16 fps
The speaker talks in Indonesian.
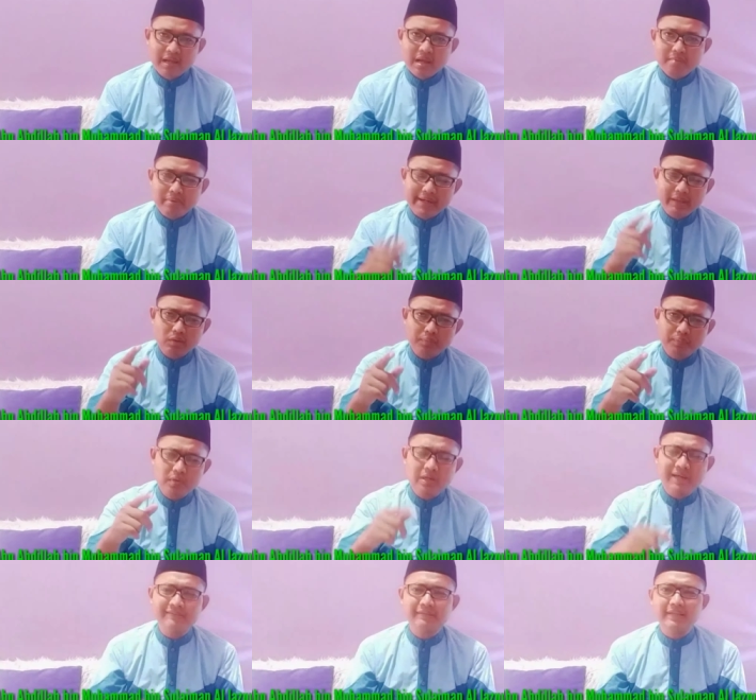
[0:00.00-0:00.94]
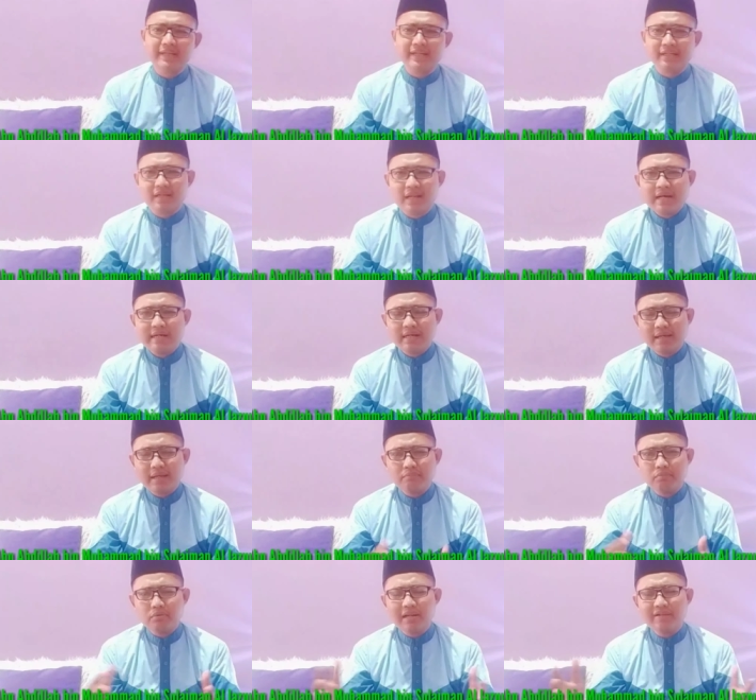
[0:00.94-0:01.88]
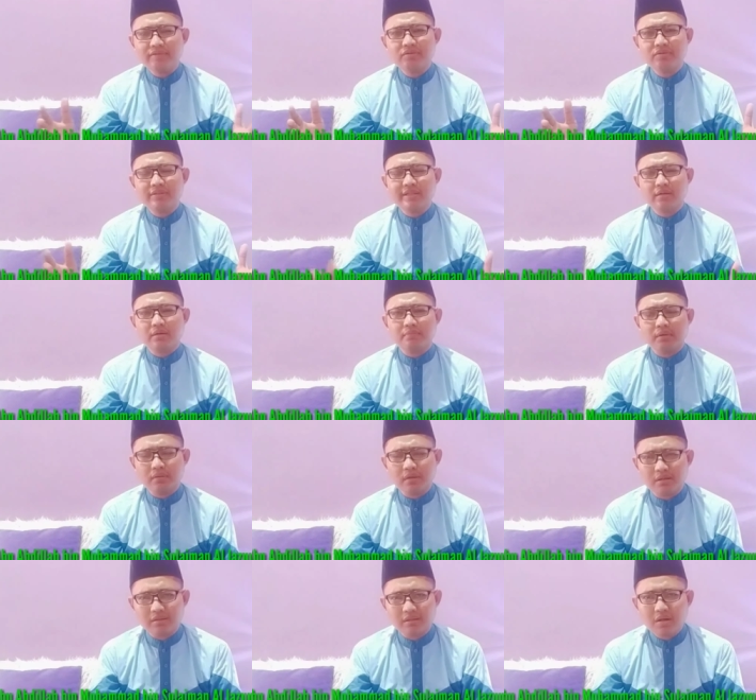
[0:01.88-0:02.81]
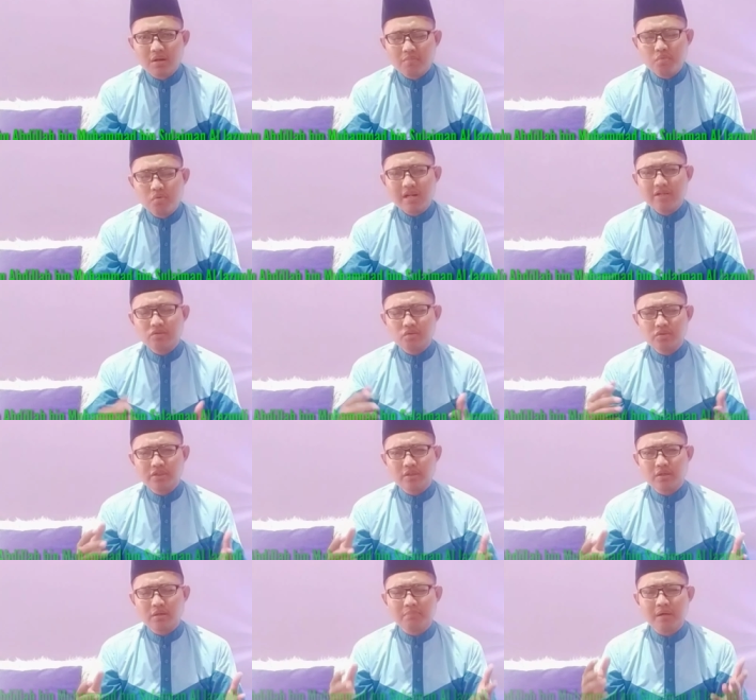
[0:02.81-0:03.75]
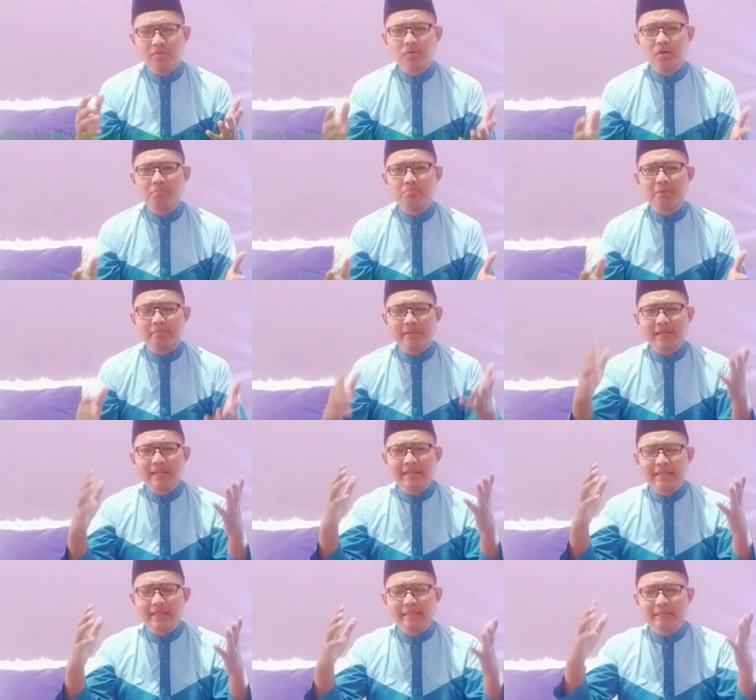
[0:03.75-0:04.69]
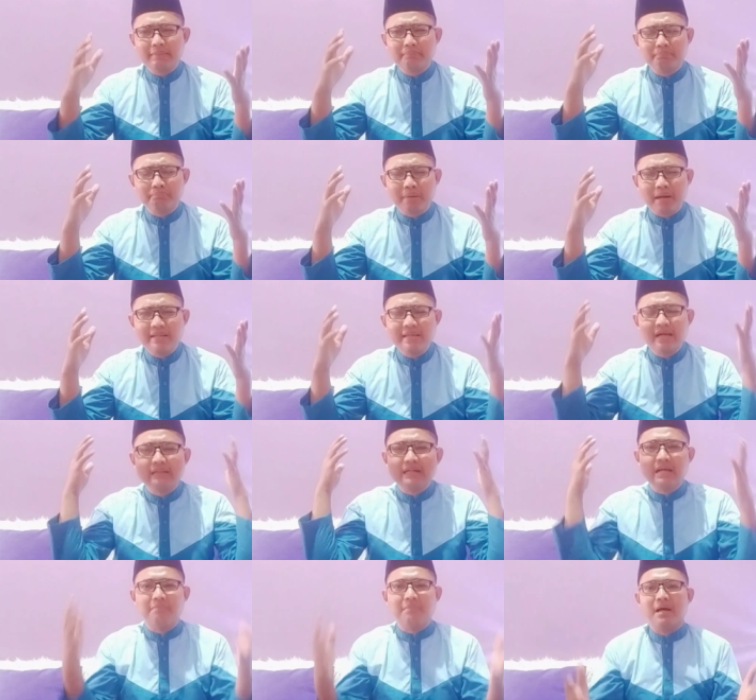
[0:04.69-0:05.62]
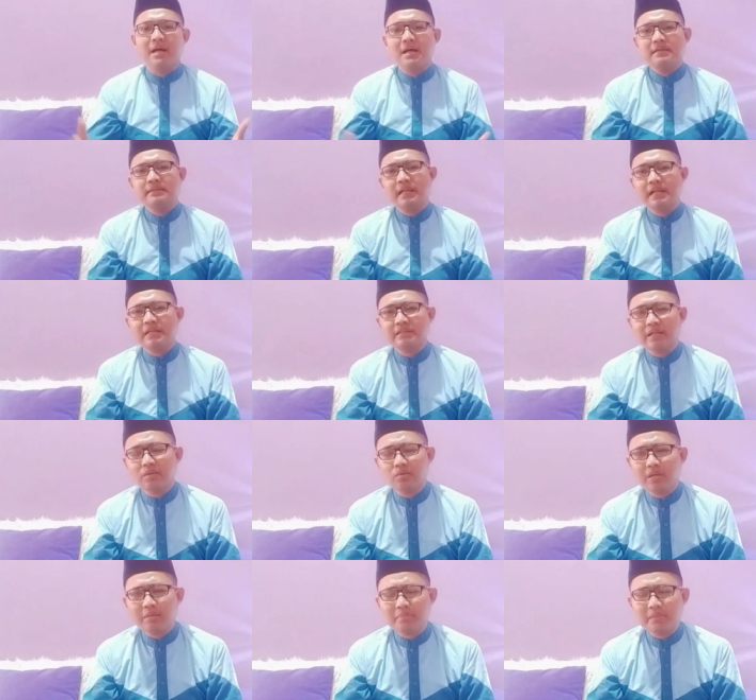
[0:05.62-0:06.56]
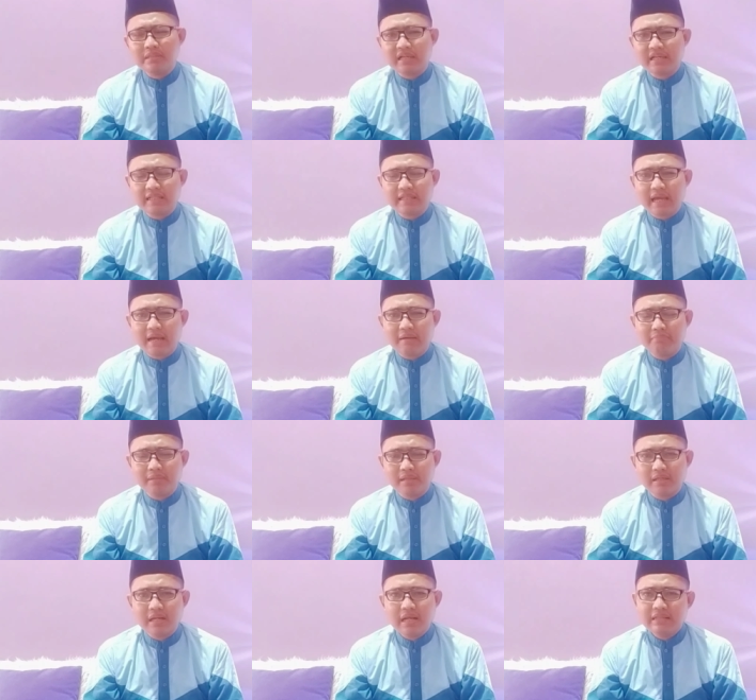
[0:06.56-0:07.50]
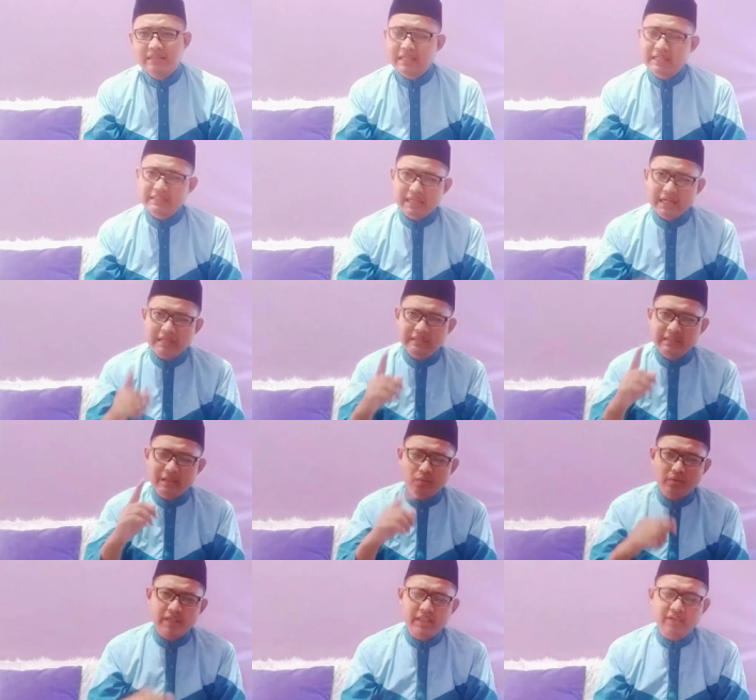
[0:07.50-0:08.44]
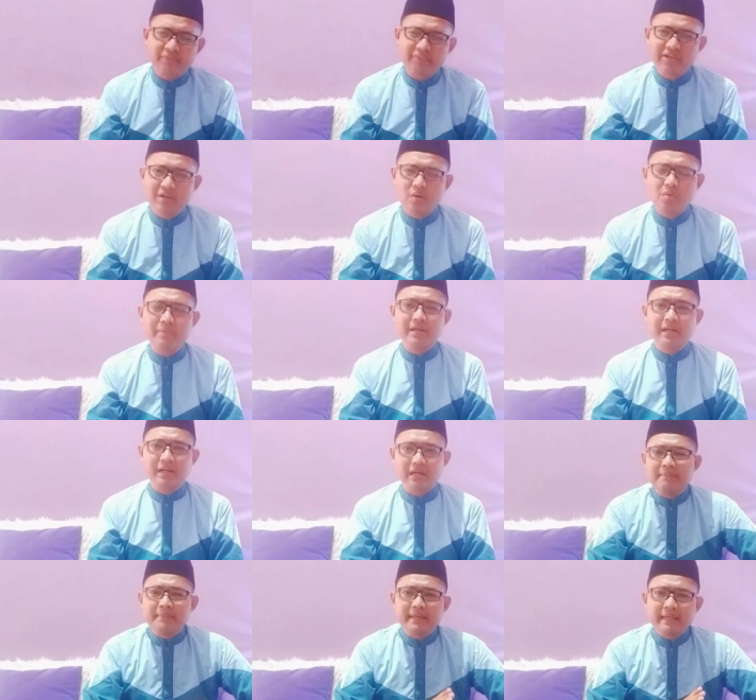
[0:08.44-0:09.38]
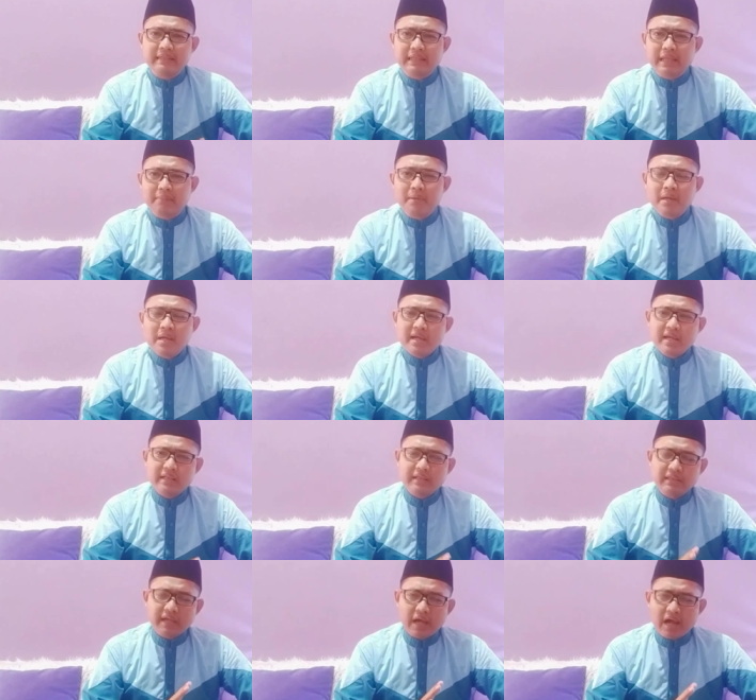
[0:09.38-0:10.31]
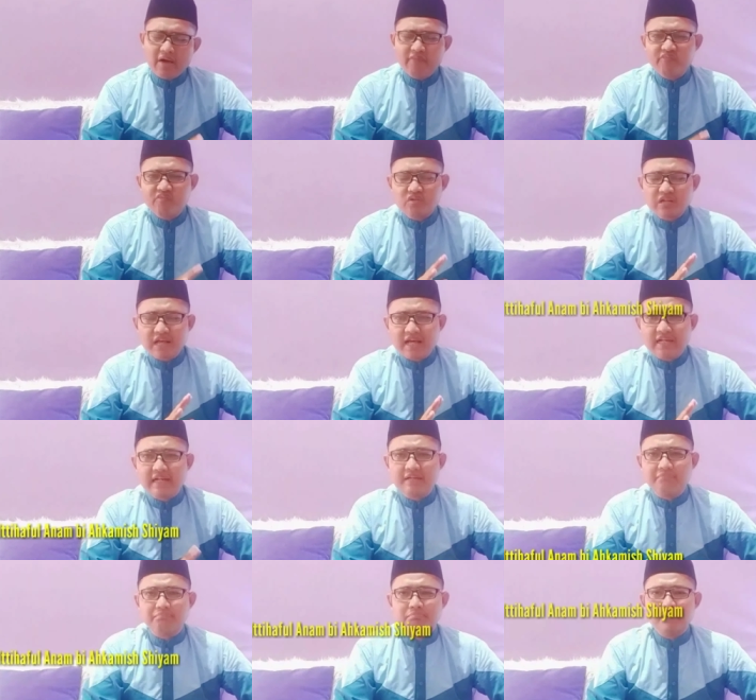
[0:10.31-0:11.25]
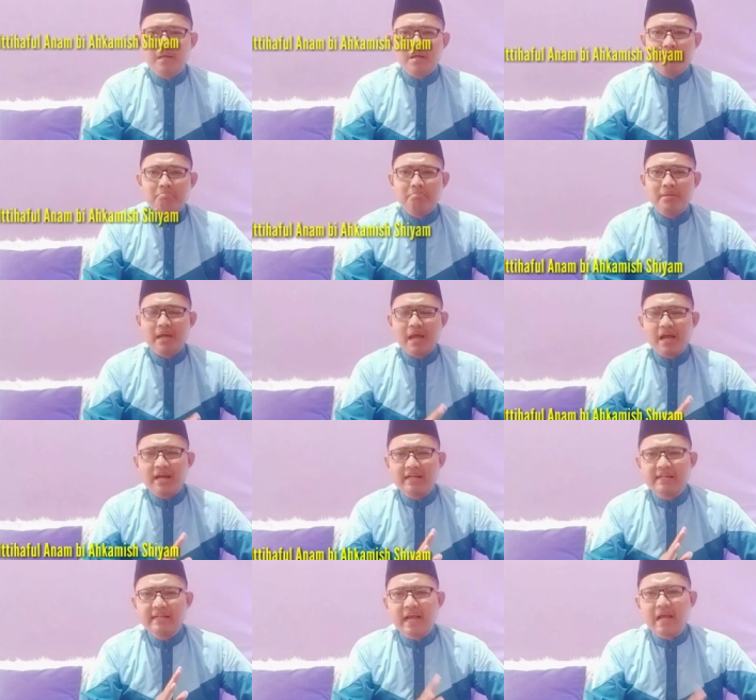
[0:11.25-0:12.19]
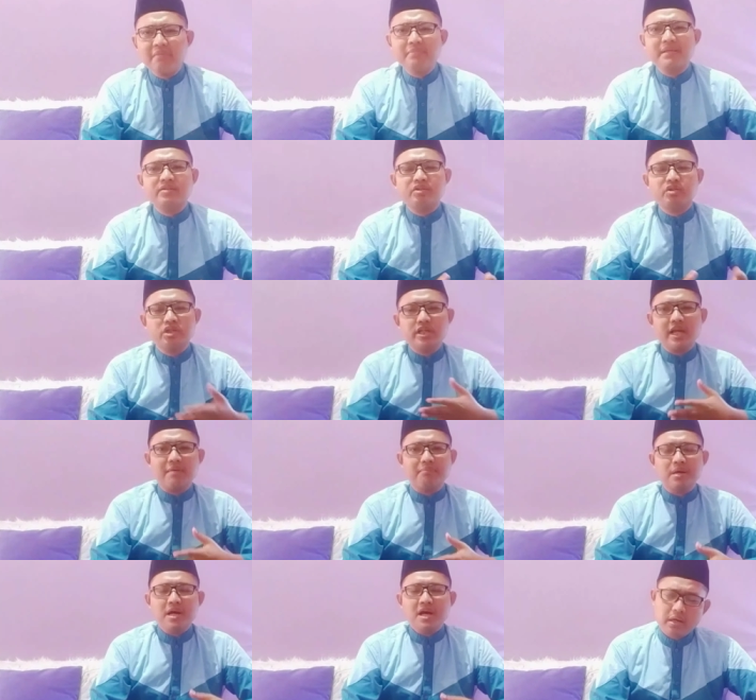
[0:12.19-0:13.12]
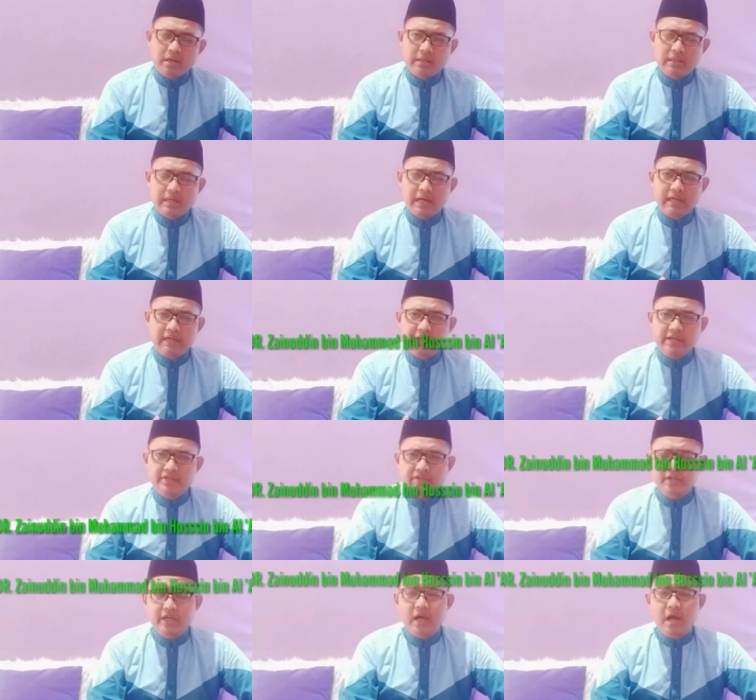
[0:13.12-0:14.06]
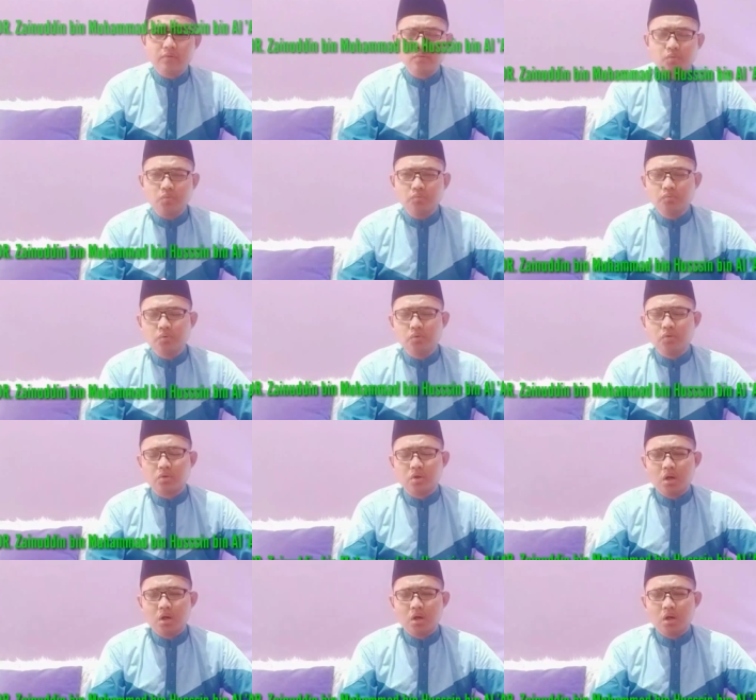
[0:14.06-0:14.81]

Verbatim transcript: Begitupun hadirin, dengan bulan suci Ramadan, bulan suci Ramadan memiliki banyak nama. Salah satunya bisa kita ambil dari salah satu kitab fenomena, kitab Ittihaful Anam bi Ahkami Syam karya Syekh abdul tur